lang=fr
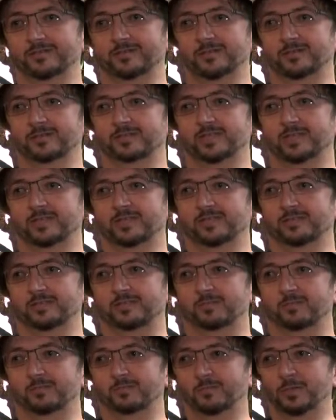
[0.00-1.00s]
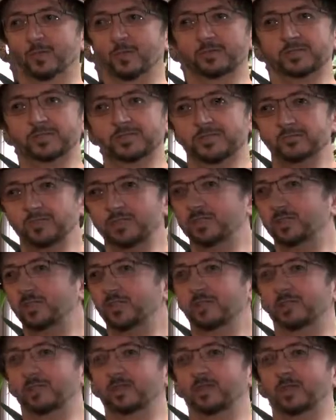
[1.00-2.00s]
de cette
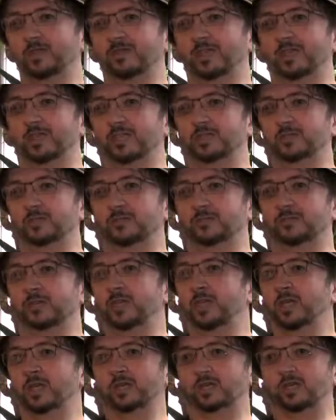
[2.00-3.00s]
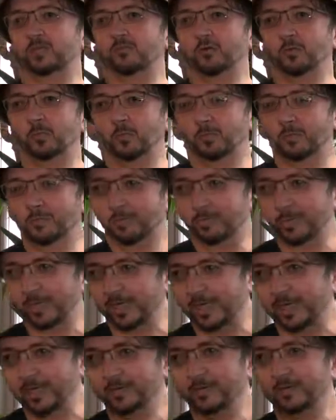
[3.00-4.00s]
proximité avec les gens qui vous
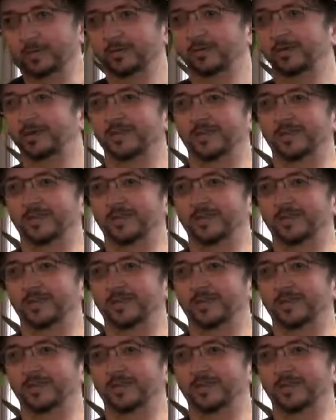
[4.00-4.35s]
prennent,